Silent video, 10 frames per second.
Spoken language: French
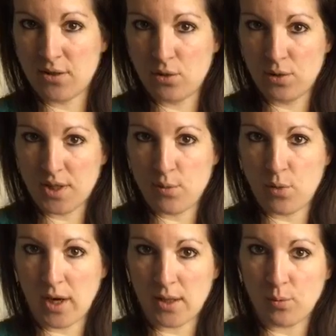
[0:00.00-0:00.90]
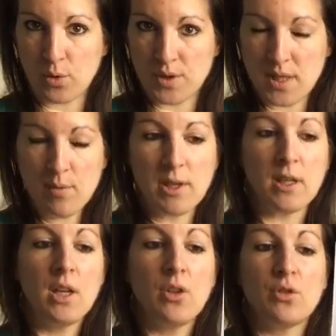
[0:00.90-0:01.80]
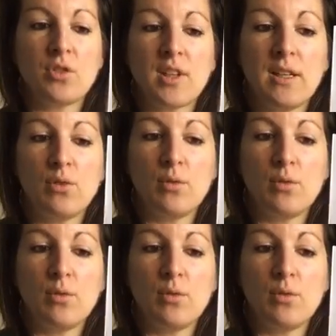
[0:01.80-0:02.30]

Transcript: astuces qui pourrait être possible, ce serait